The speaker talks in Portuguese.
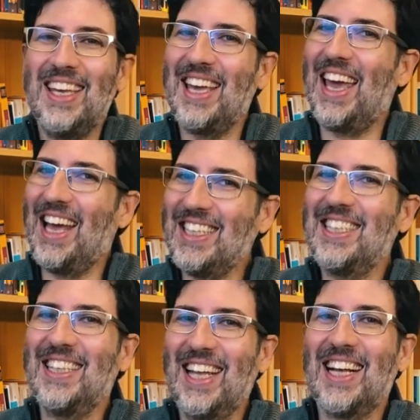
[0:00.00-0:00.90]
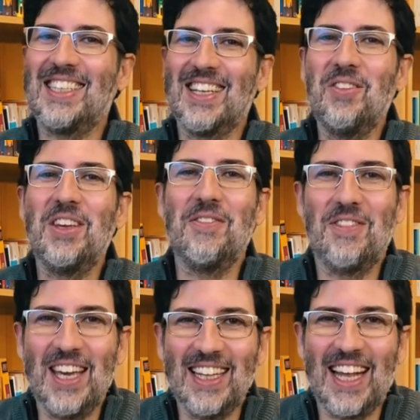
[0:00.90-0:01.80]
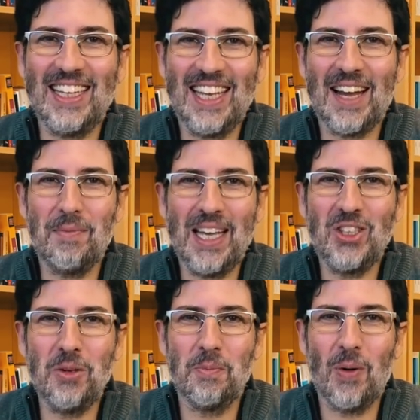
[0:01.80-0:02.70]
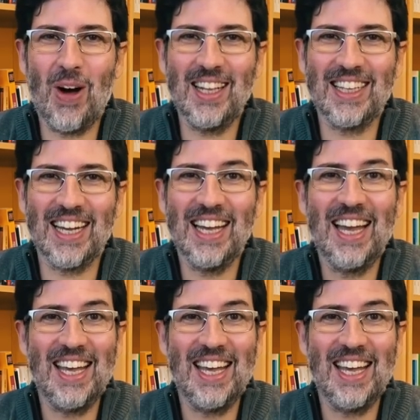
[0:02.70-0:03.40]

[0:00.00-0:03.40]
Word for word: e é essa interação que verdadeiramente importa.